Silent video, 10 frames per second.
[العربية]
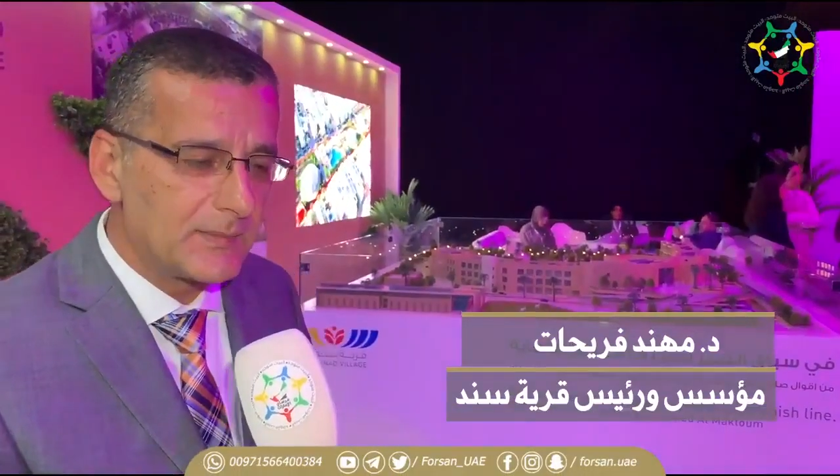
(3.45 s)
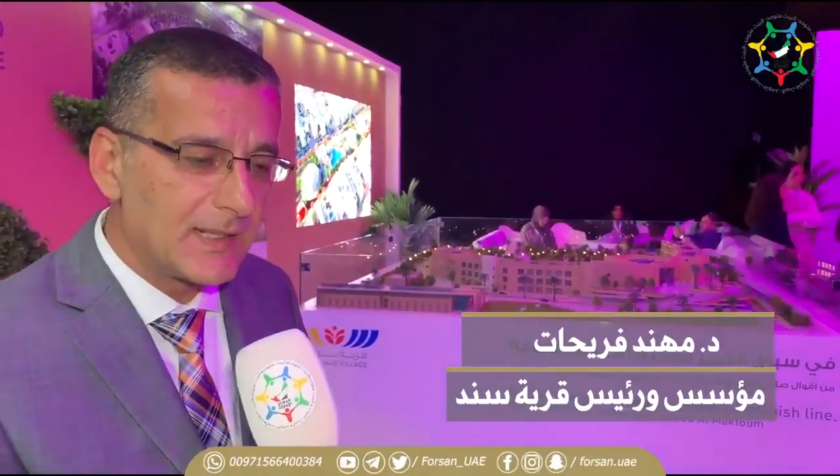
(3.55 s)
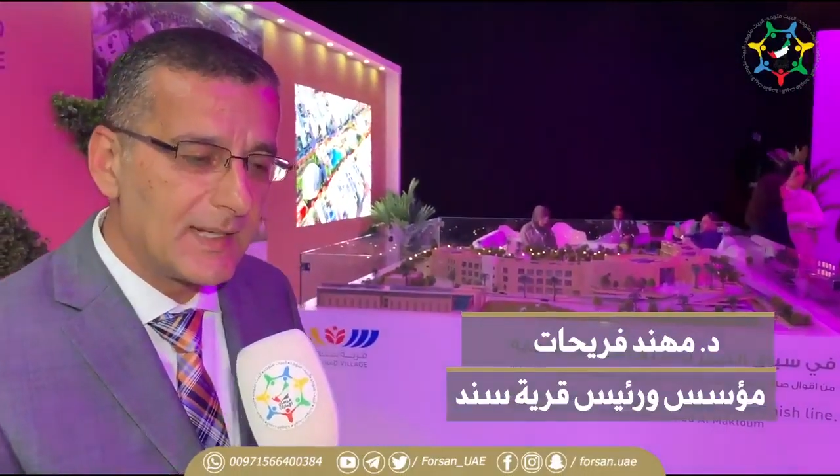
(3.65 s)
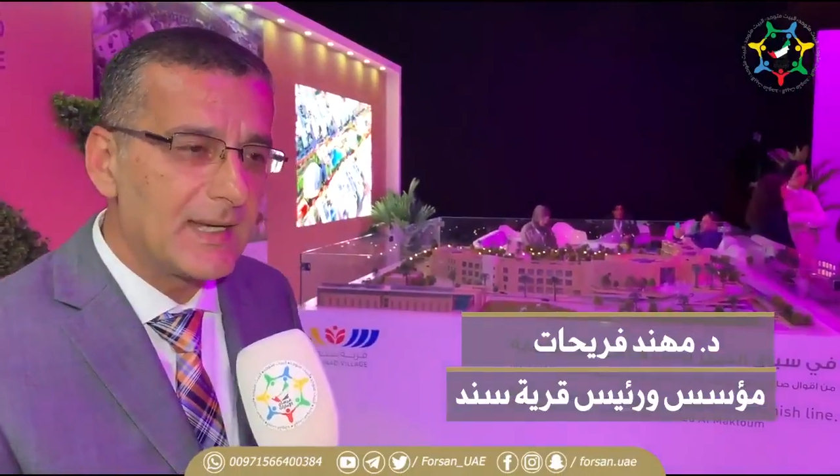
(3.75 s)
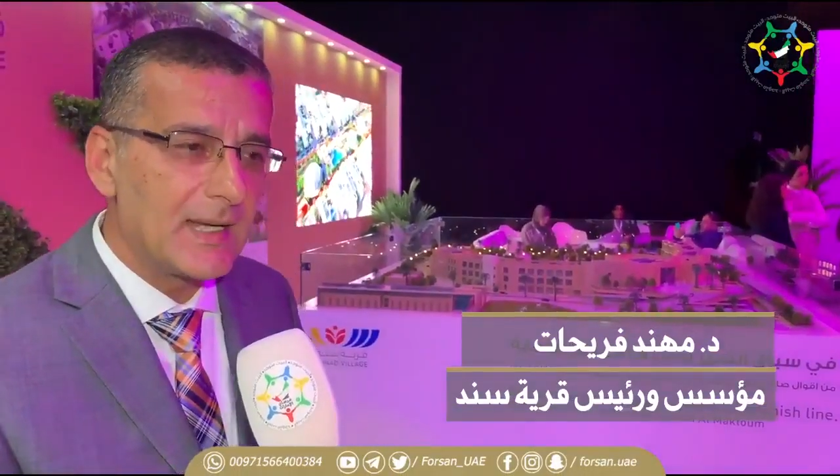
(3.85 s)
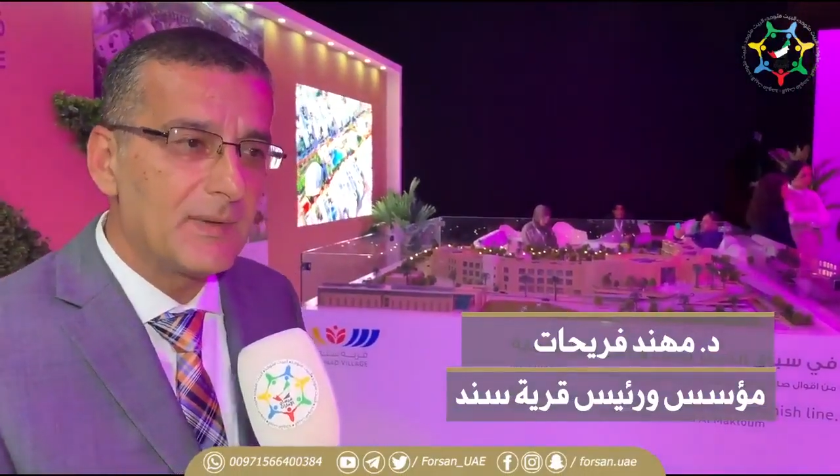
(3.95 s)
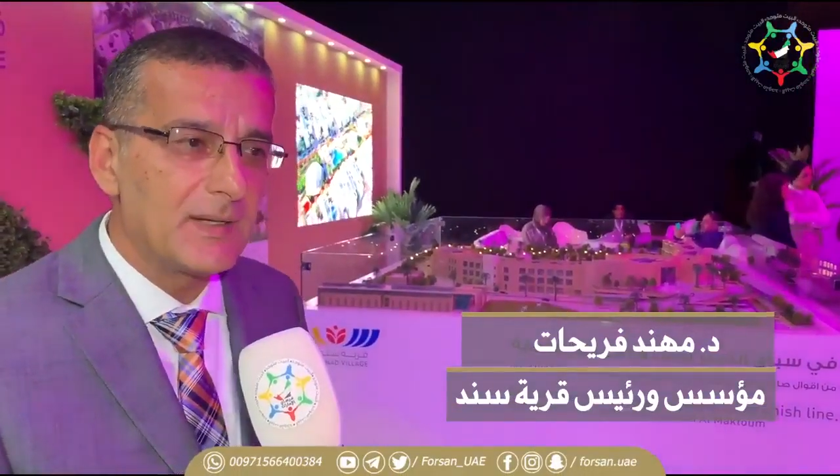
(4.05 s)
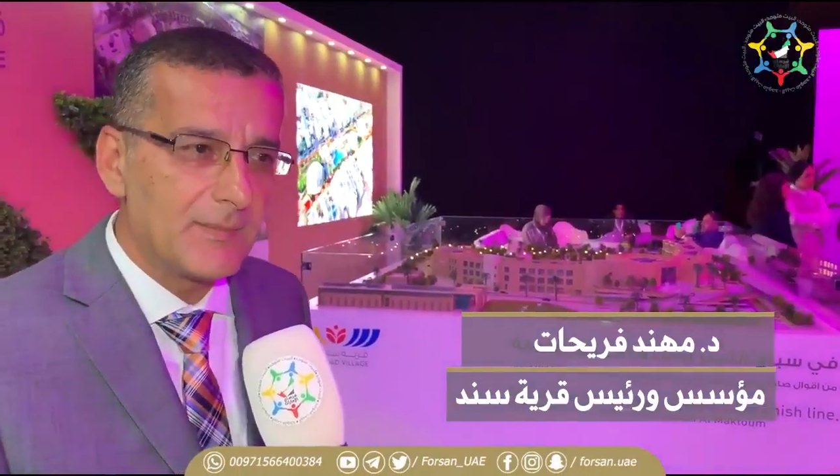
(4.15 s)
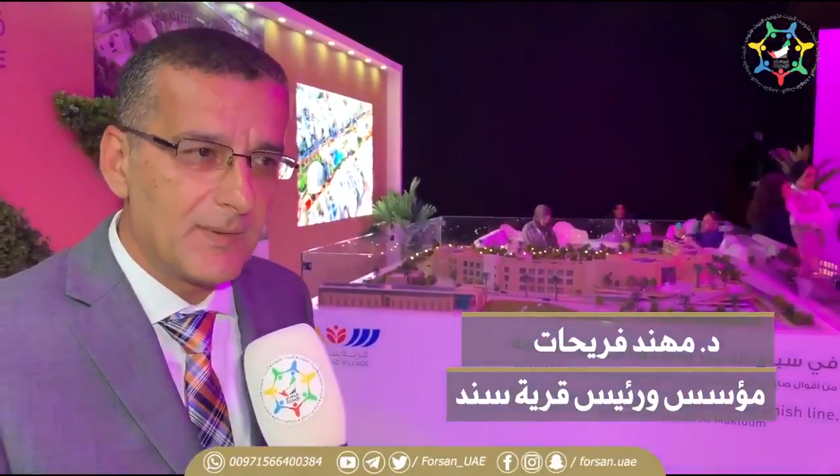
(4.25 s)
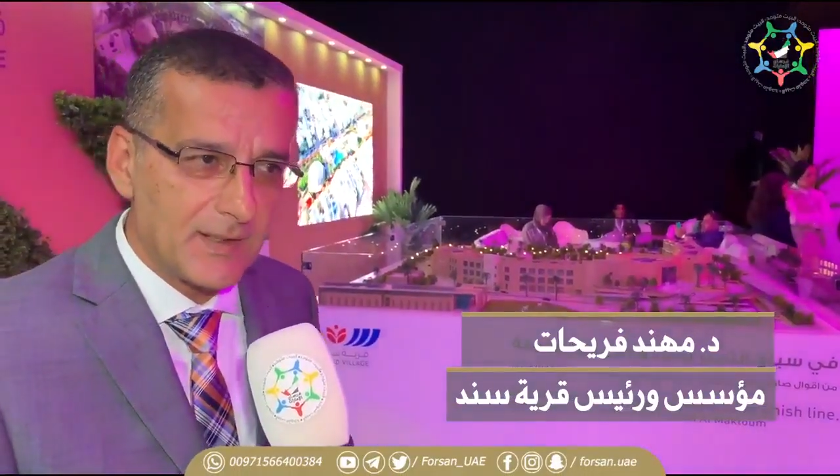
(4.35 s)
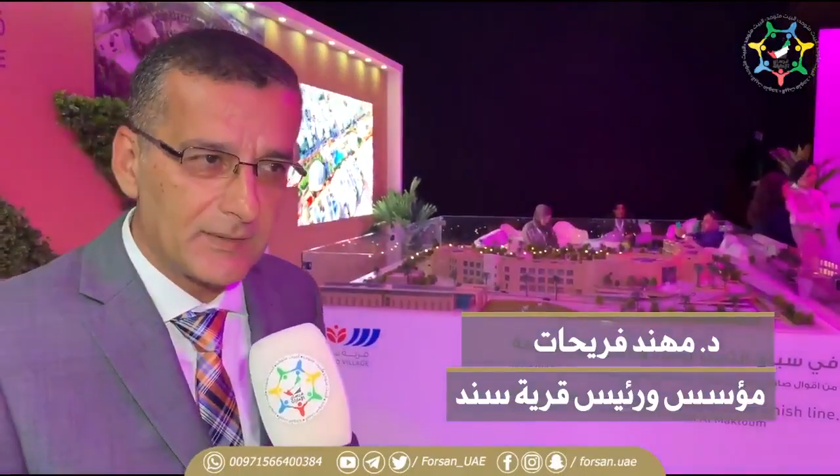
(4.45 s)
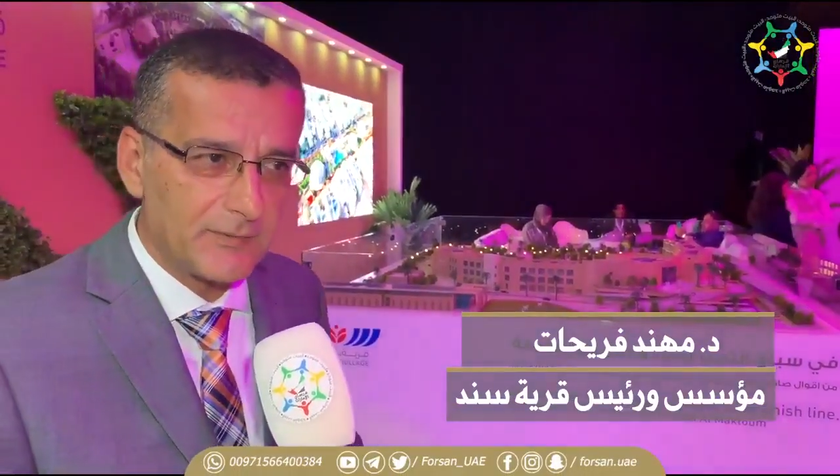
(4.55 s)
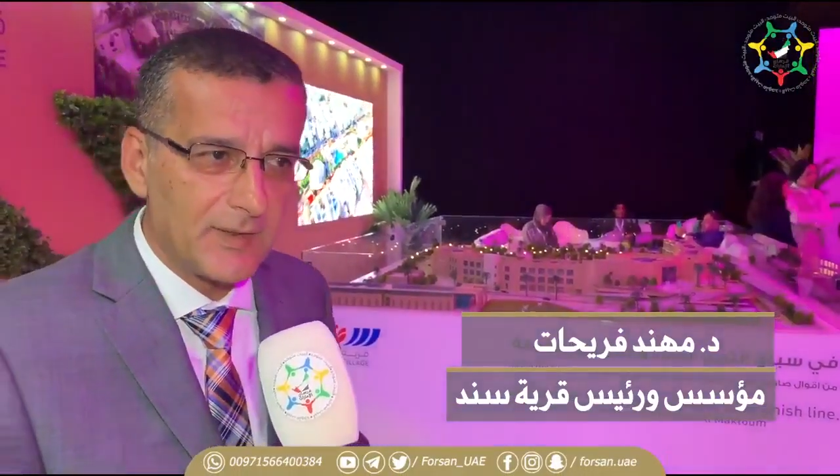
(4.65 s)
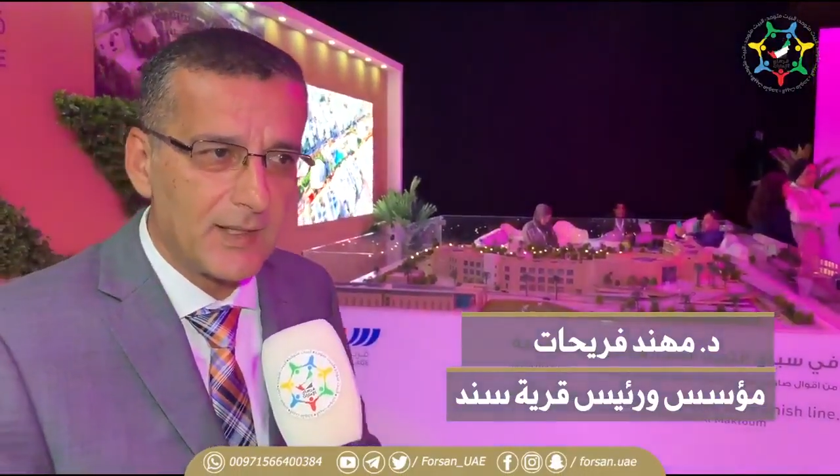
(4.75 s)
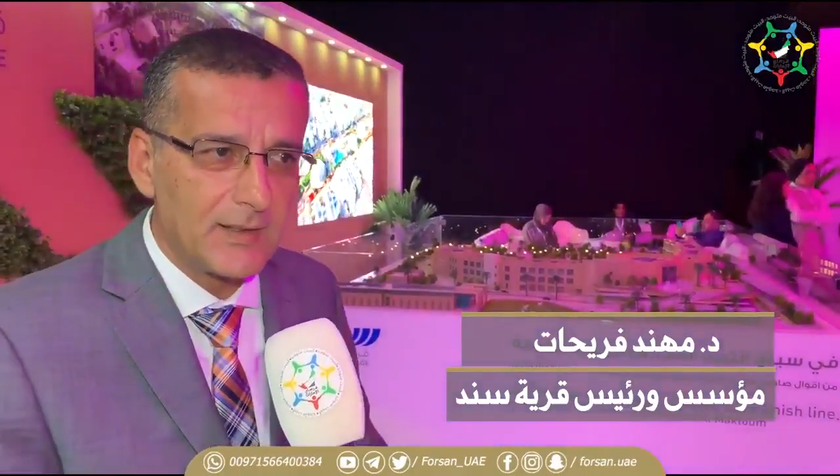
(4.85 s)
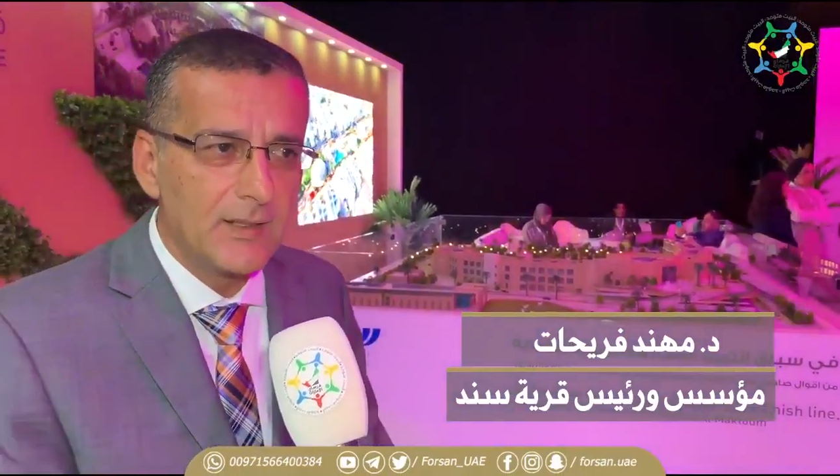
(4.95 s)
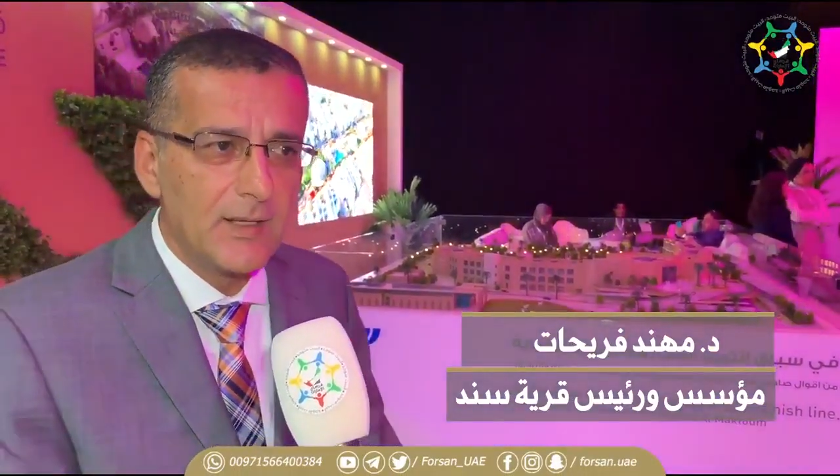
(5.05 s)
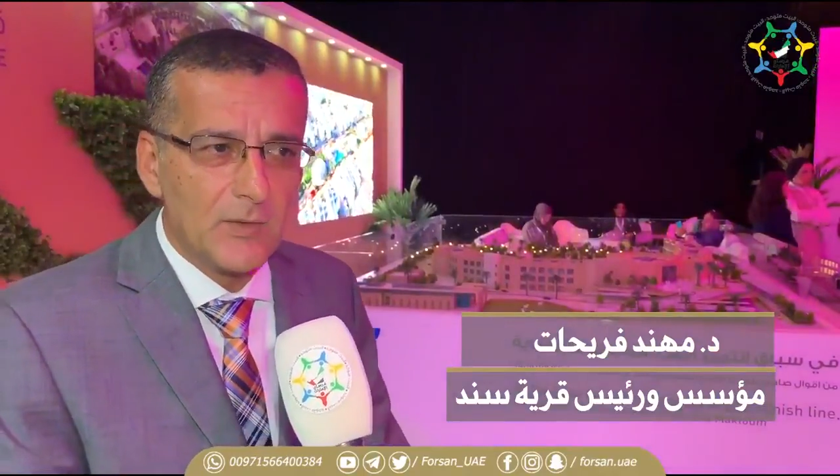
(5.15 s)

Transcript: من خلال عملنا مع الأطفال